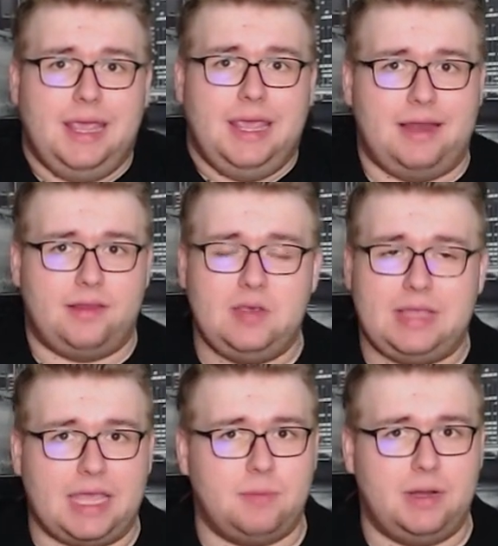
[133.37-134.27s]
weil sie
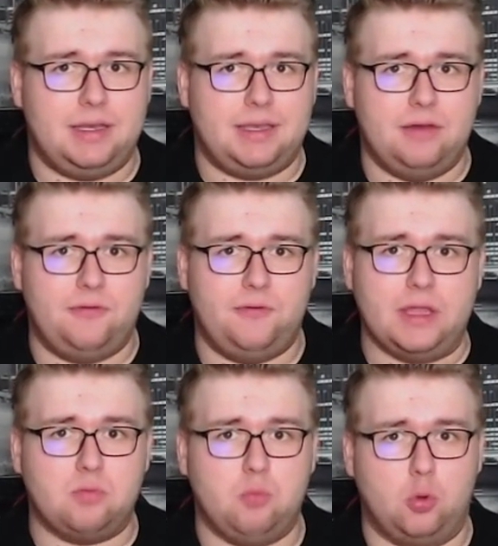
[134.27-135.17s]
gleich mal den
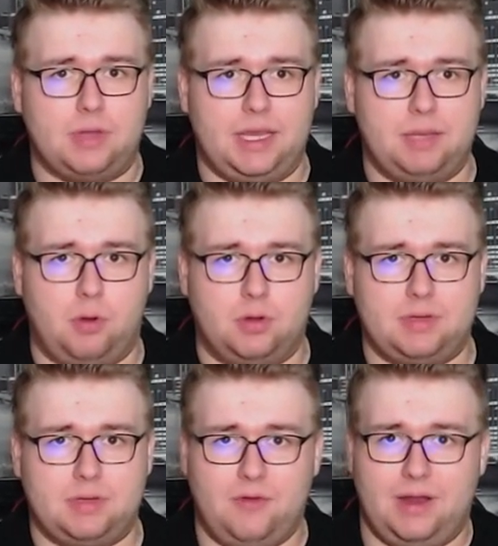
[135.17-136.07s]
vierten Motor eingebaut
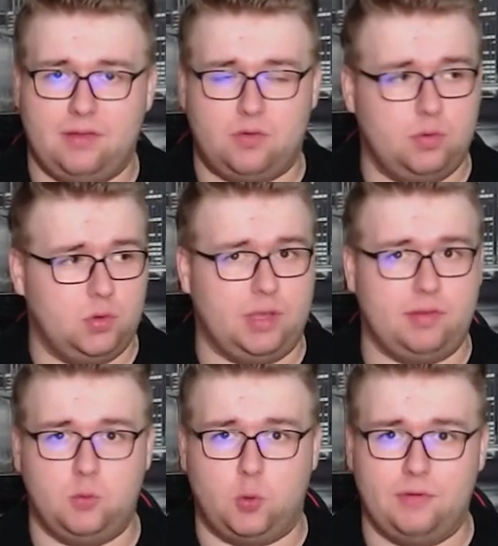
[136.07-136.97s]
haben, weil er sowieso
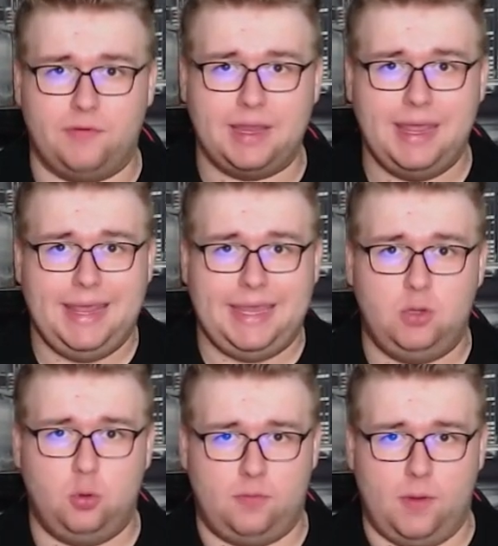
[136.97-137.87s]
gestern im Qualifying
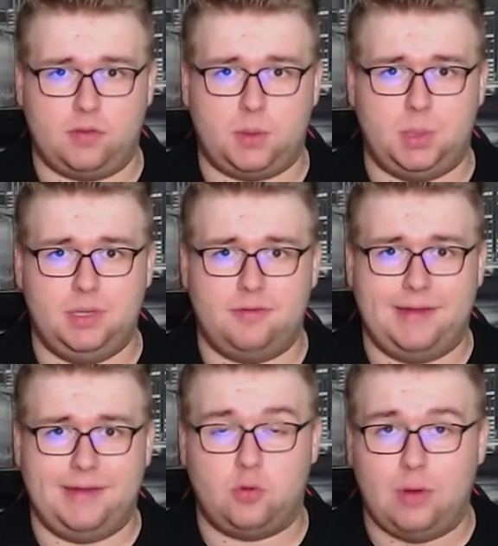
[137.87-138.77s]
in Q2 ausgeschieden ist,
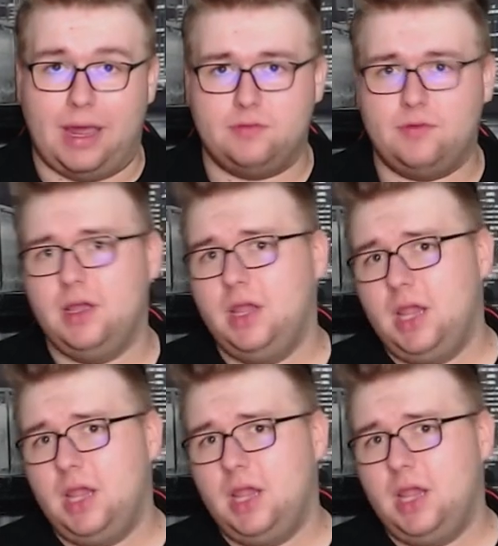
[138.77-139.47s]
weil er zu langsam war,